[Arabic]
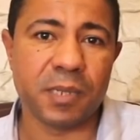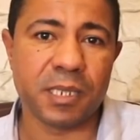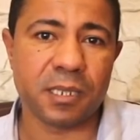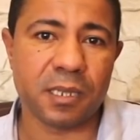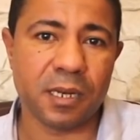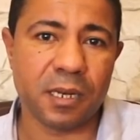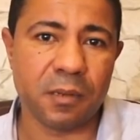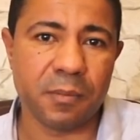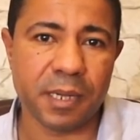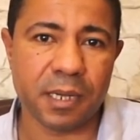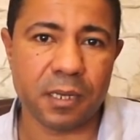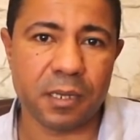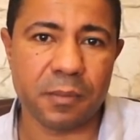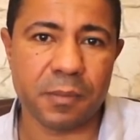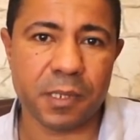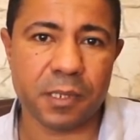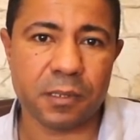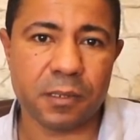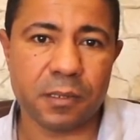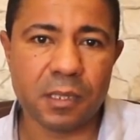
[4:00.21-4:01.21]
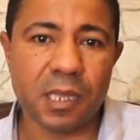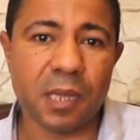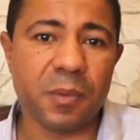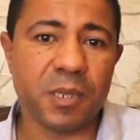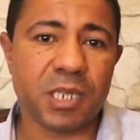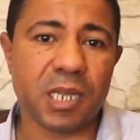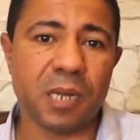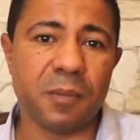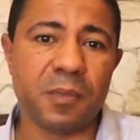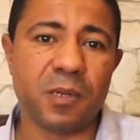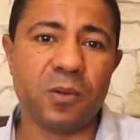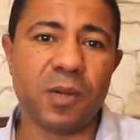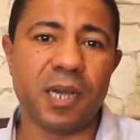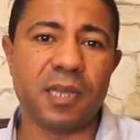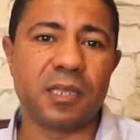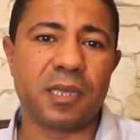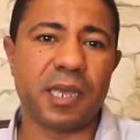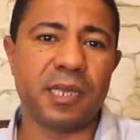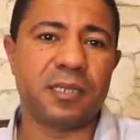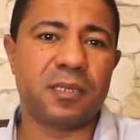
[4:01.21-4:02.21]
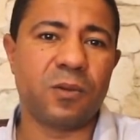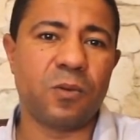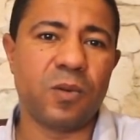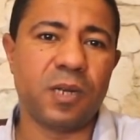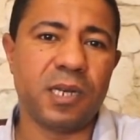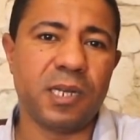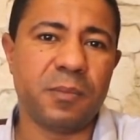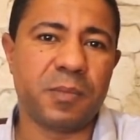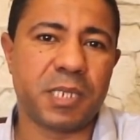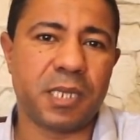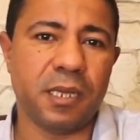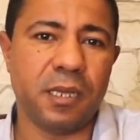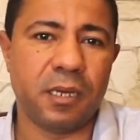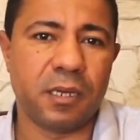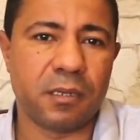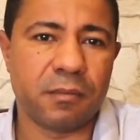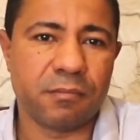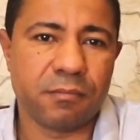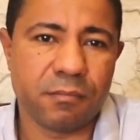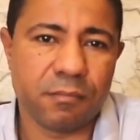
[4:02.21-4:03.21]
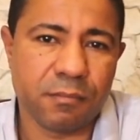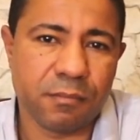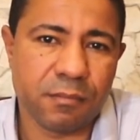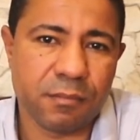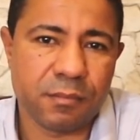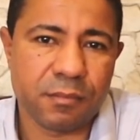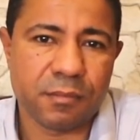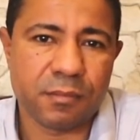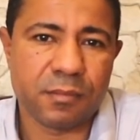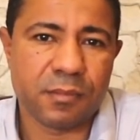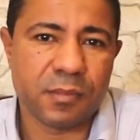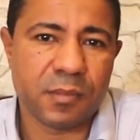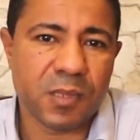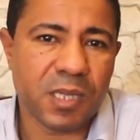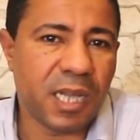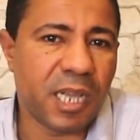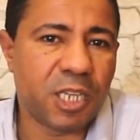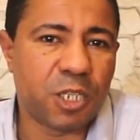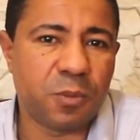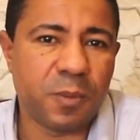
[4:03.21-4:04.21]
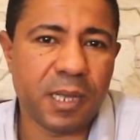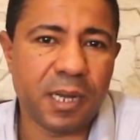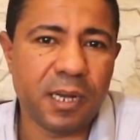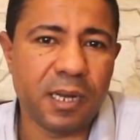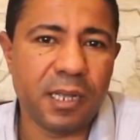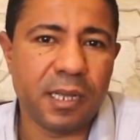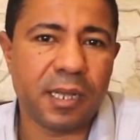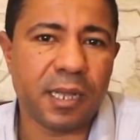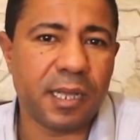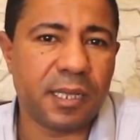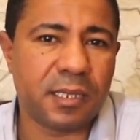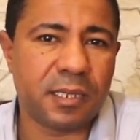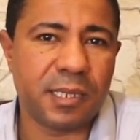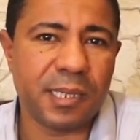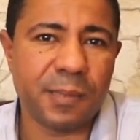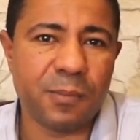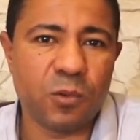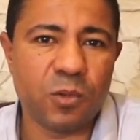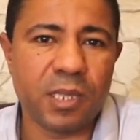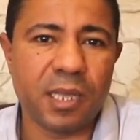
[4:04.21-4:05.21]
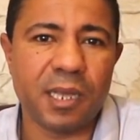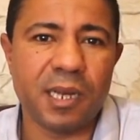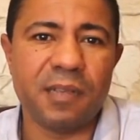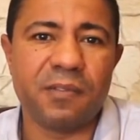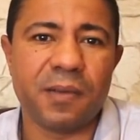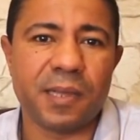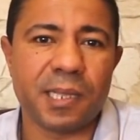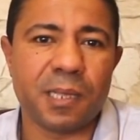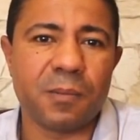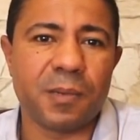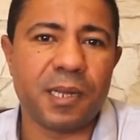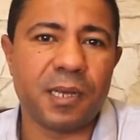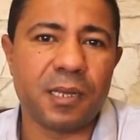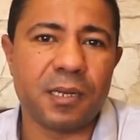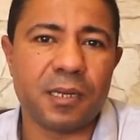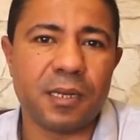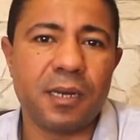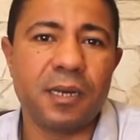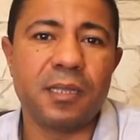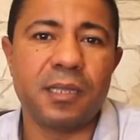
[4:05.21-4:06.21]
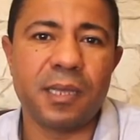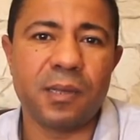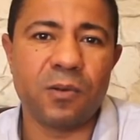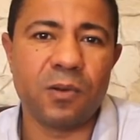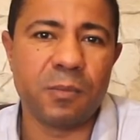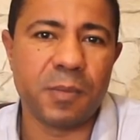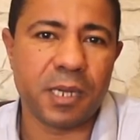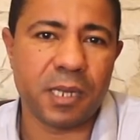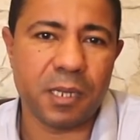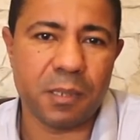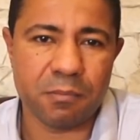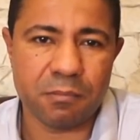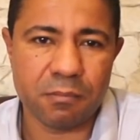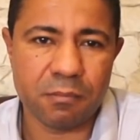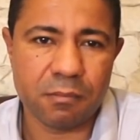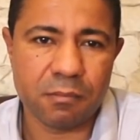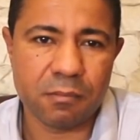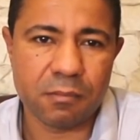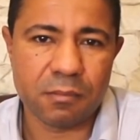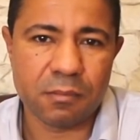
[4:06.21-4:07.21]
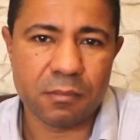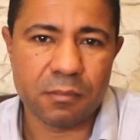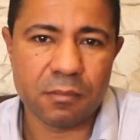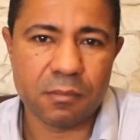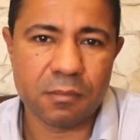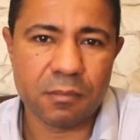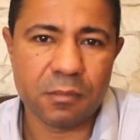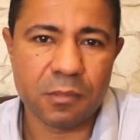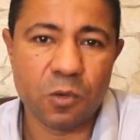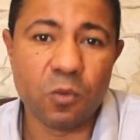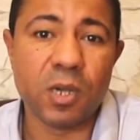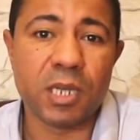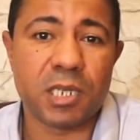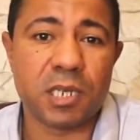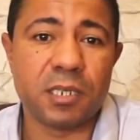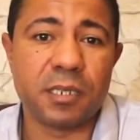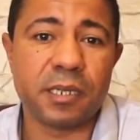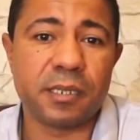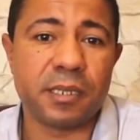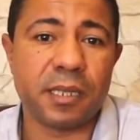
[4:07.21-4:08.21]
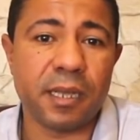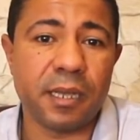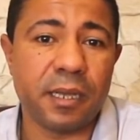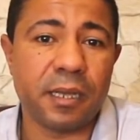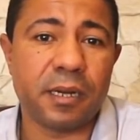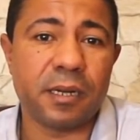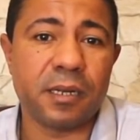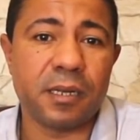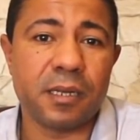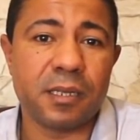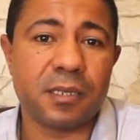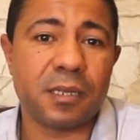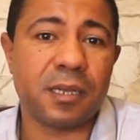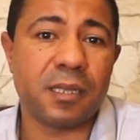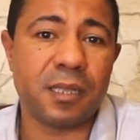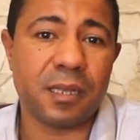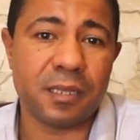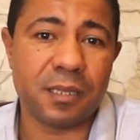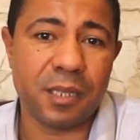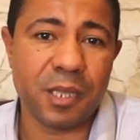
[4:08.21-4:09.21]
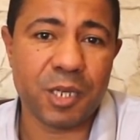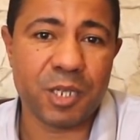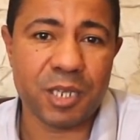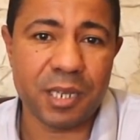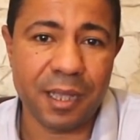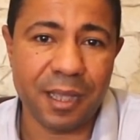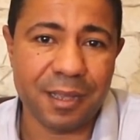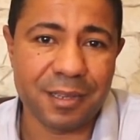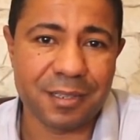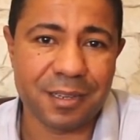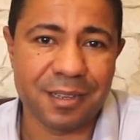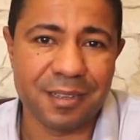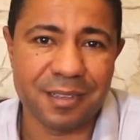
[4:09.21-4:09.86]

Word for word: مثلا المغربي دابا شحال من واحد كيسولني مسكين اش بان ليك السير بودالي في هذا البلان اللي داروا المغرب واش الجزائر تقدر دير شي حاجه